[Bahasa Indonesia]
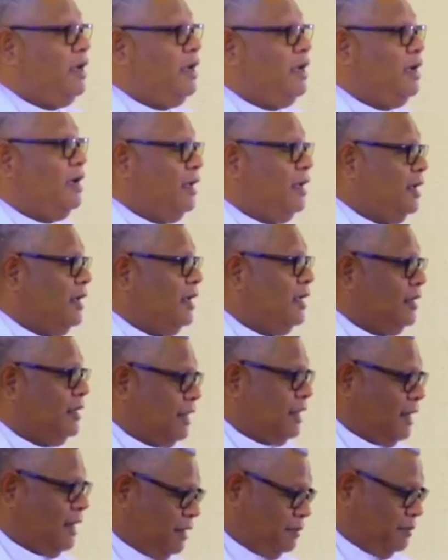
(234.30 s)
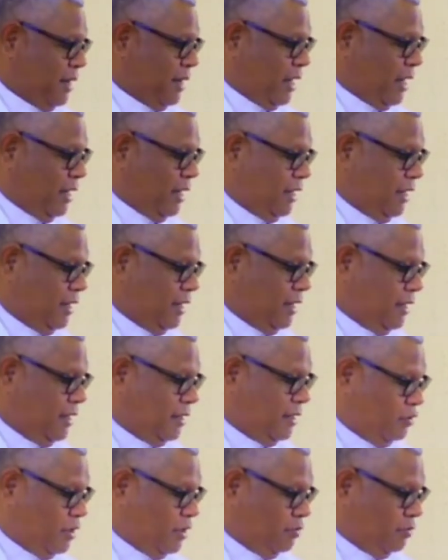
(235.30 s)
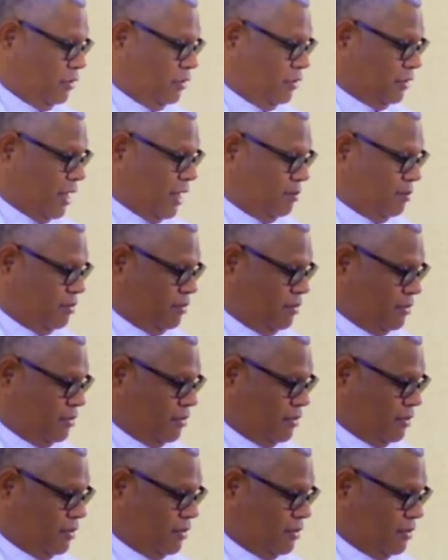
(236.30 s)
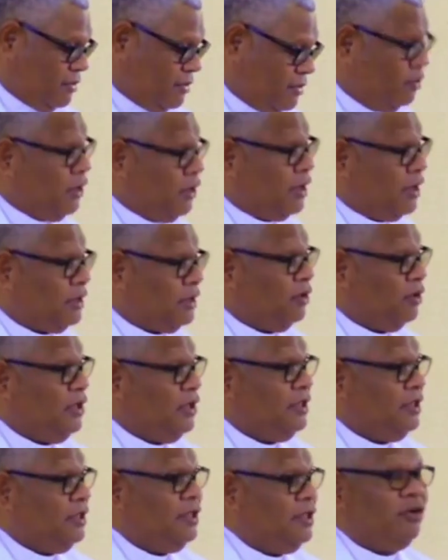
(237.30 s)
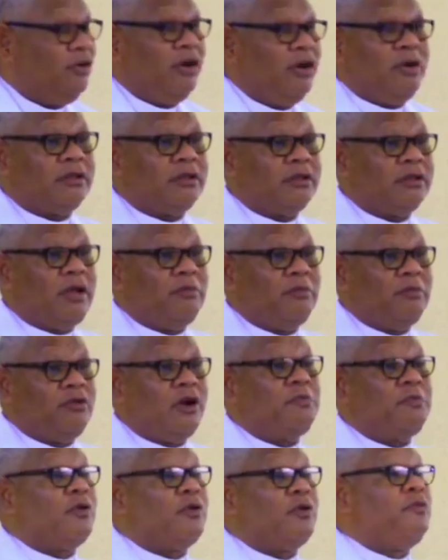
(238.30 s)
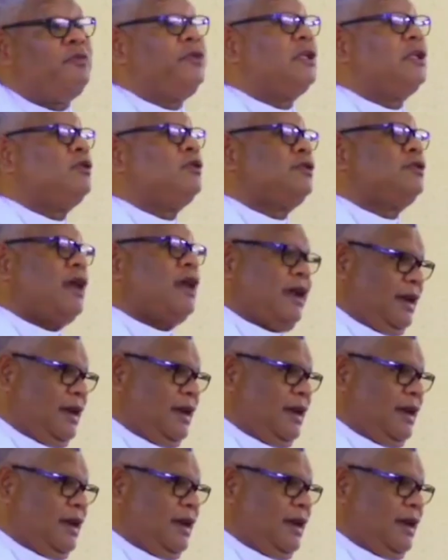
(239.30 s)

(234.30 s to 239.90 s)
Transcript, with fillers: Cermai yang e, binak ni tukunai bol tambu, urinan daun indi indi bol tambu, dona profit